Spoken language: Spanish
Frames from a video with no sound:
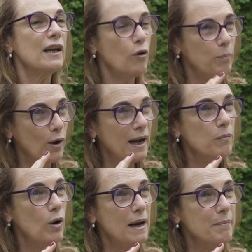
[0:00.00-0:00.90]
que nos
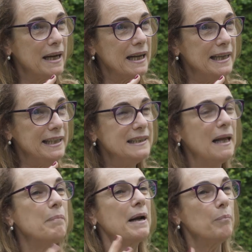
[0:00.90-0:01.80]
pongamos la
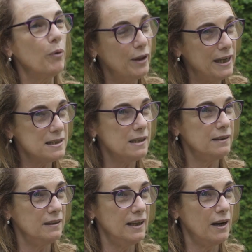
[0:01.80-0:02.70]
mascarita para poder
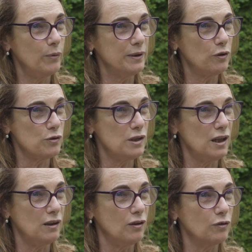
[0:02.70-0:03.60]
asistir a nuestros
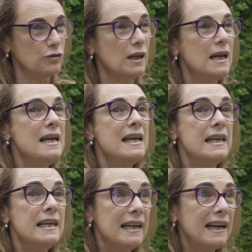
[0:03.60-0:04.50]
hijos
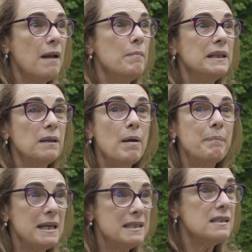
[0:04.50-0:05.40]
y realmente me
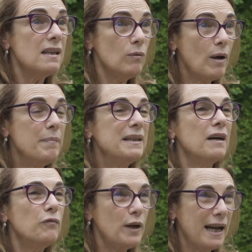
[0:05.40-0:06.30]
parece una
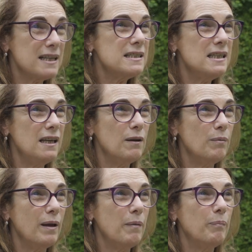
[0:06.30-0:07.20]
metáfora que
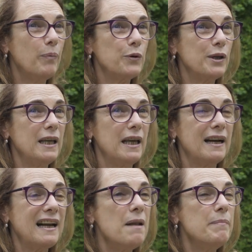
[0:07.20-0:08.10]
sirve porque
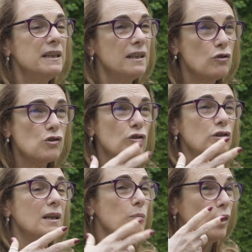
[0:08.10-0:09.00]
realmente nosotros
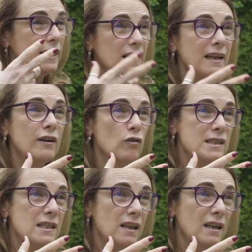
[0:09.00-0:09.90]
tenemos que tener
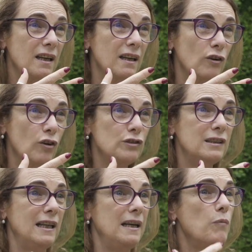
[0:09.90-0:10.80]
oxígeno,
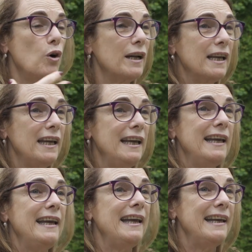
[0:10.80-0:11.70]
tenemos
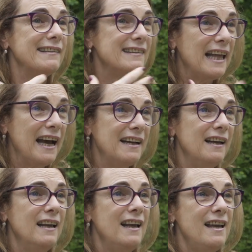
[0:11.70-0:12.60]
que estar
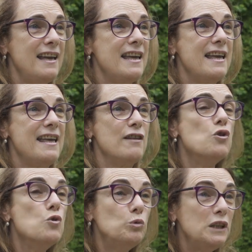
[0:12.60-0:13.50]
eh,
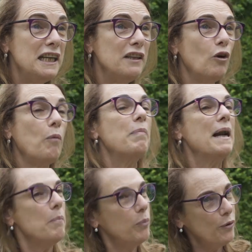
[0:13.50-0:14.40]
nutridos
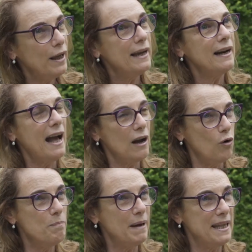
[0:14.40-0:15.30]
para poder
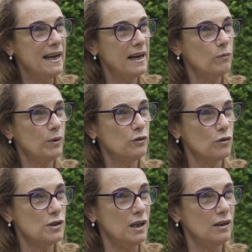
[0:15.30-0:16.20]
acompañar a
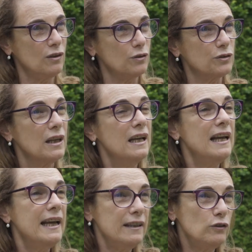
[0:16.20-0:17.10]
nuestros hijos.
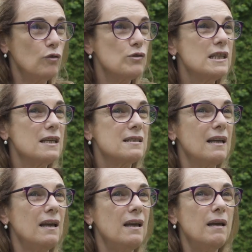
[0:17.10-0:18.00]
Entonces,
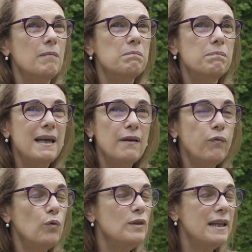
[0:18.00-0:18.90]
eh, es
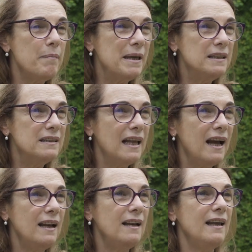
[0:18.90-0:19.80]

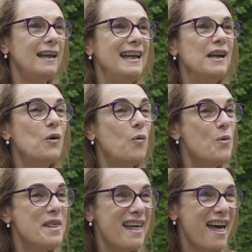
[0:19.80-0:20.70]
fundamental el
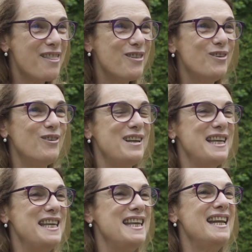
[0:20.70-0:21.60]
cuidado
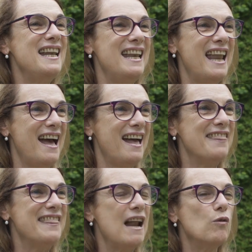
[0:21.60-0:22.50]
y la,
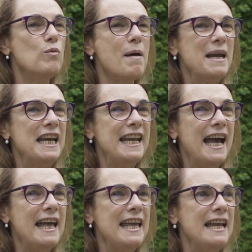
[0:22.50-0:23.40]
de alguna
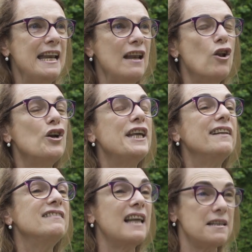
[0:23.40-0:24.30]
manera la
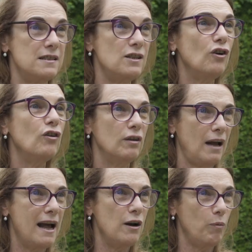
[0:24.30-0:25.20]
orientación
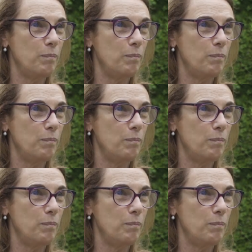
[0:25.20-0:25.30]
a los